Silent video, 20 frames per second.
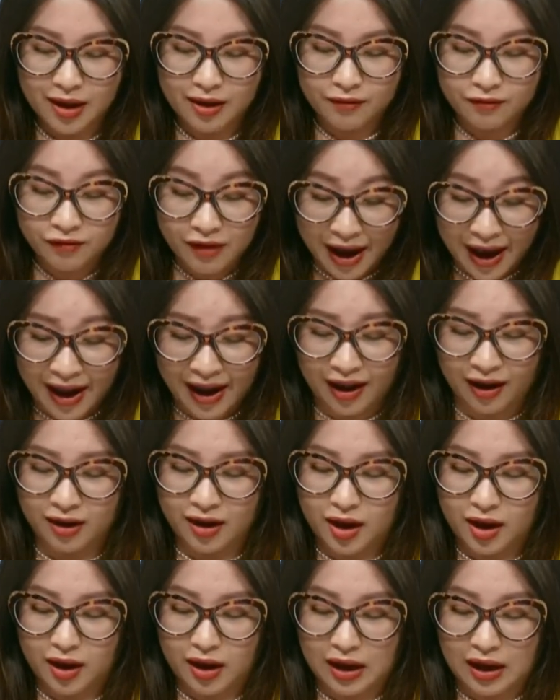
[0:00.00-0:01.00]
và
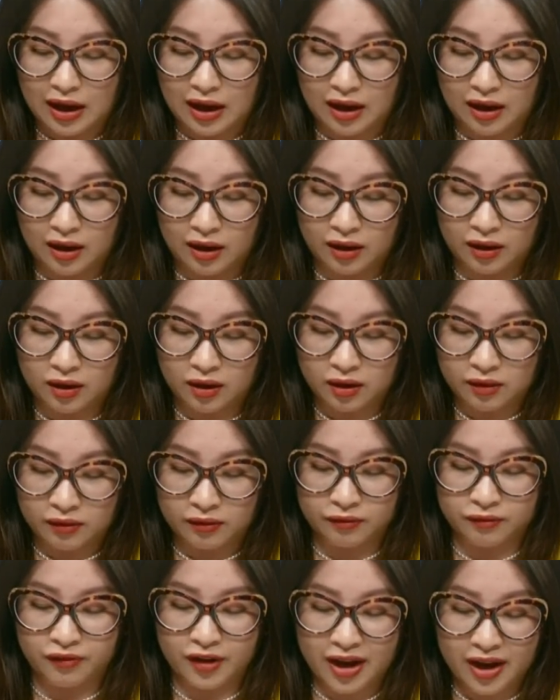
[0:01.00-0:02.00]
à,
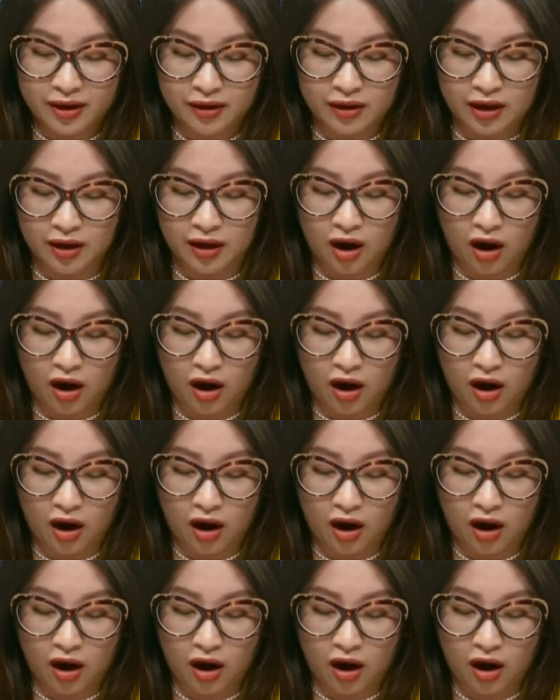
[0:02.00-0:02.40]
phía, à,